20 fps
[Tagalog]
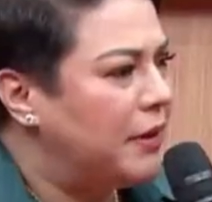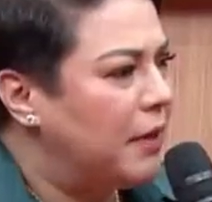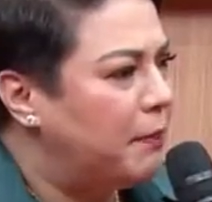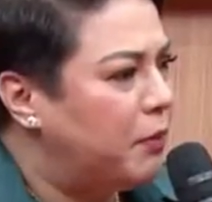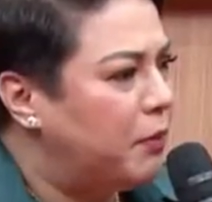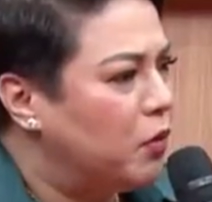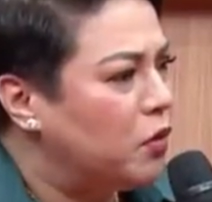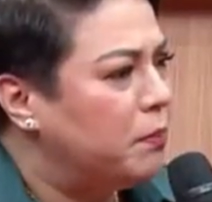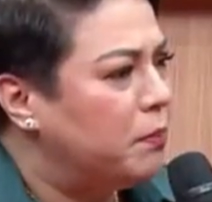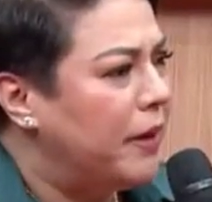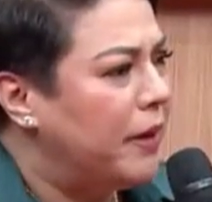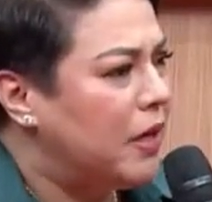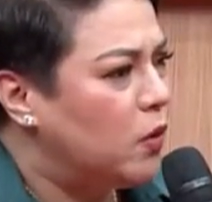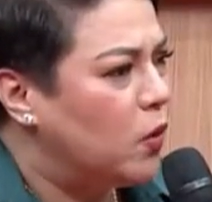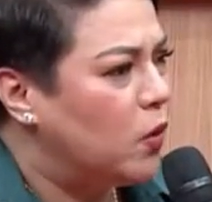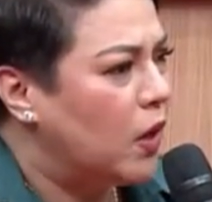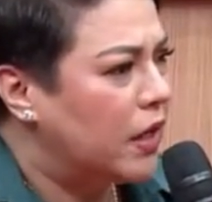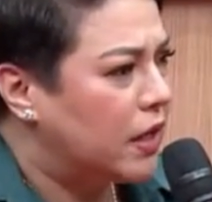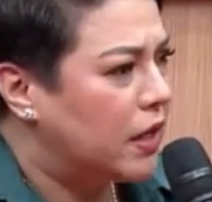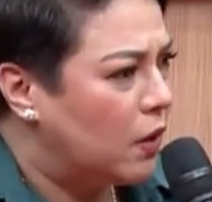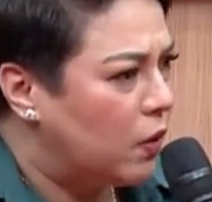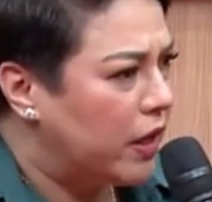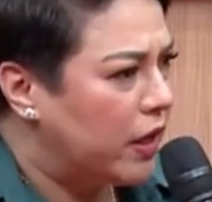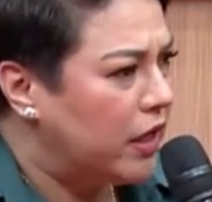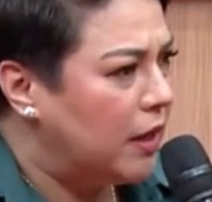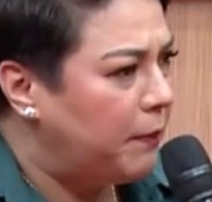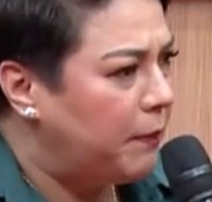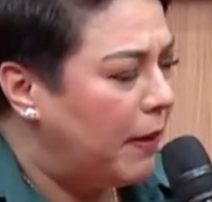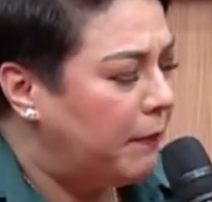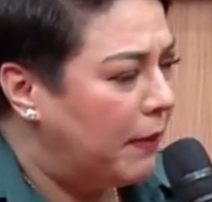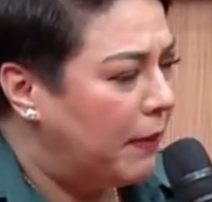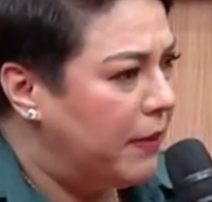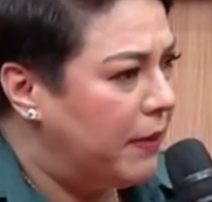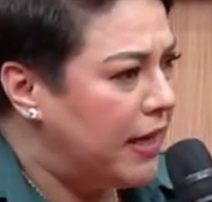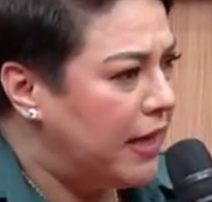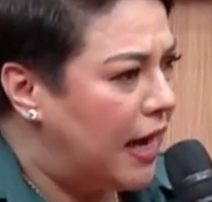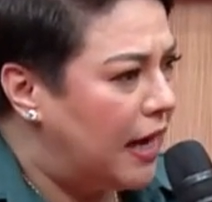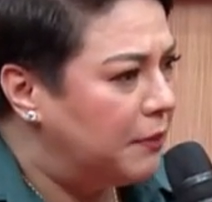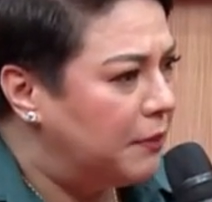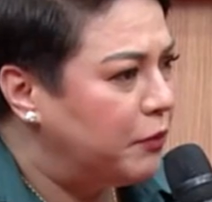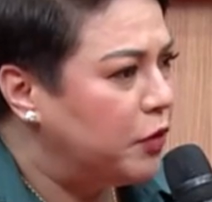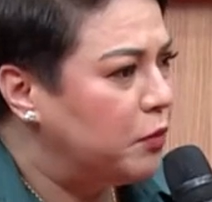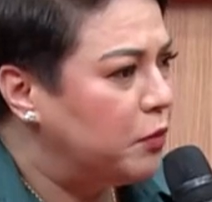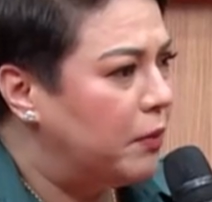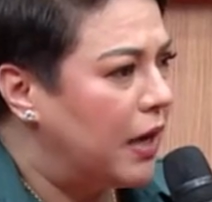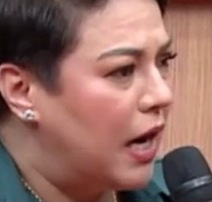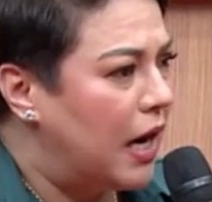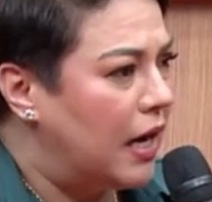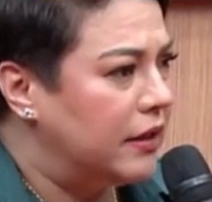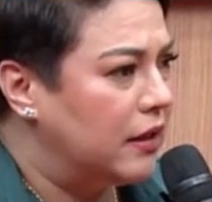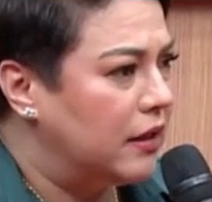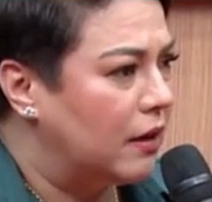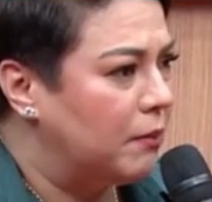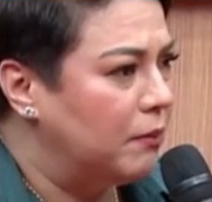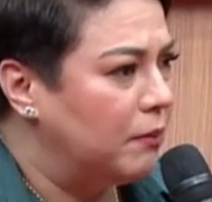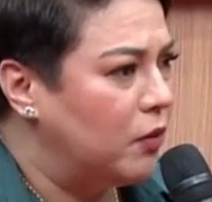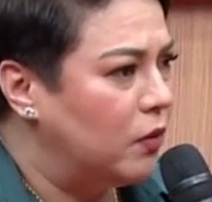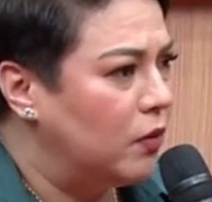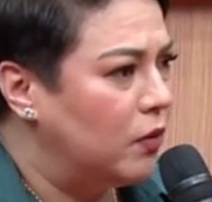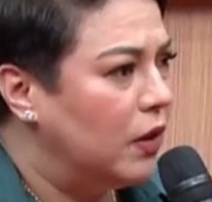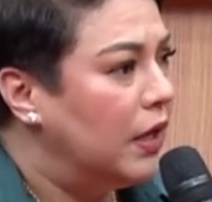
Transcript: na puro bingo ka raw kaya napapabayaan mo yung mga anak mo?